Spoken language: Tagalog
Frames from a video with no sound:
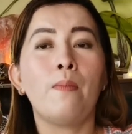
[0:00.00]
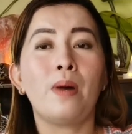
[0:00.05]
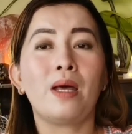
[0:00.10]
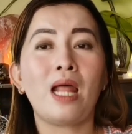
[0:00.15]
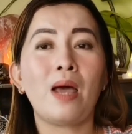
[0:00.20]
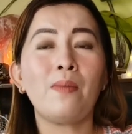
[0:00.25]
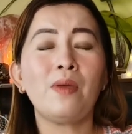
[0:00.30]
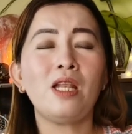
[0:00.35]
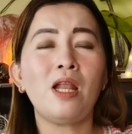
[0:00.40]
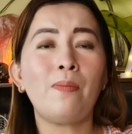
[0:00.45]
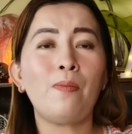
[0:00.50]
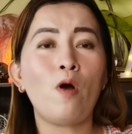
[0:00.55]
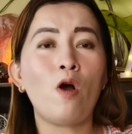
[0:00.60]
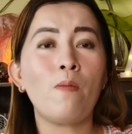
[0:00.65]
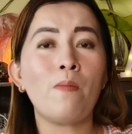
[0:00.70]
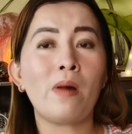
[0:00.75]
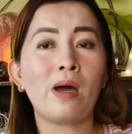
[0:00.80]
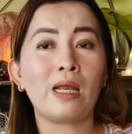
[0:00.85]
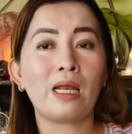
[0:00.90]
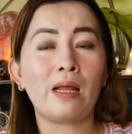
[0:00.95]
Marami na po,
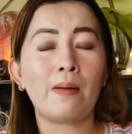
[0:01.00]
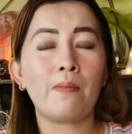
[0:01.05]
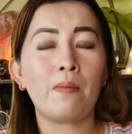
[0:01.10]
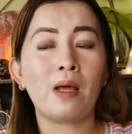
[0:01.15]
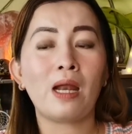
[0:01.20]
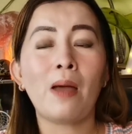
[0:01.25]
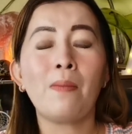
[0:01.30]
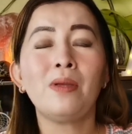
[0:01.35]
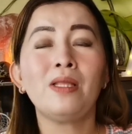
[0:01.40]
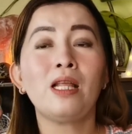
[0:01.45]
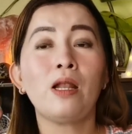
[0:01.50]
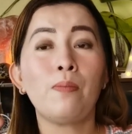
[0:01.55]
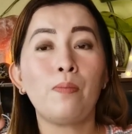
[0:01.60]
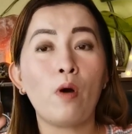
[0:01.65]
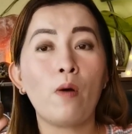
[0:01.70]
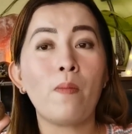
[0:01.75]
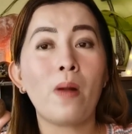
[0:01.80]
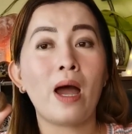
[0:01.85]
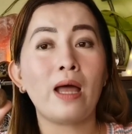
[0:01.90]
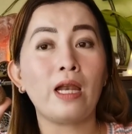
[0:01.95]
mar marami na
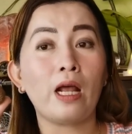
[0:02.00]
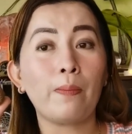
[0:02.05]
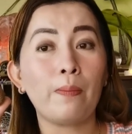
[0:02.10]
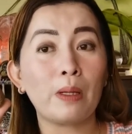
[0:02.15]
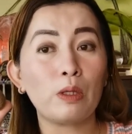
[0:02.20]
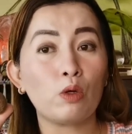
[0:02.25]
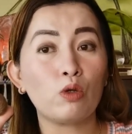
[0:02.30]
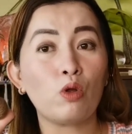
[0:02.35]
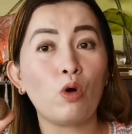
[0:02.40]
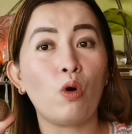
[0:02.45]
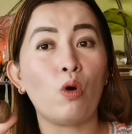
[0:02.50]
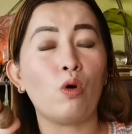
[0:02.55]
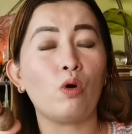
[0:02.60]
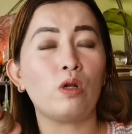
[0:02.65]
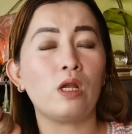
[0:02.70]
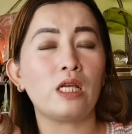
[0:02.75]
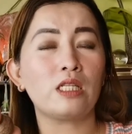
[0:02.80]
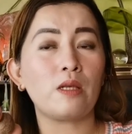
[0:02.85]
rin po ang mga nagpatotoo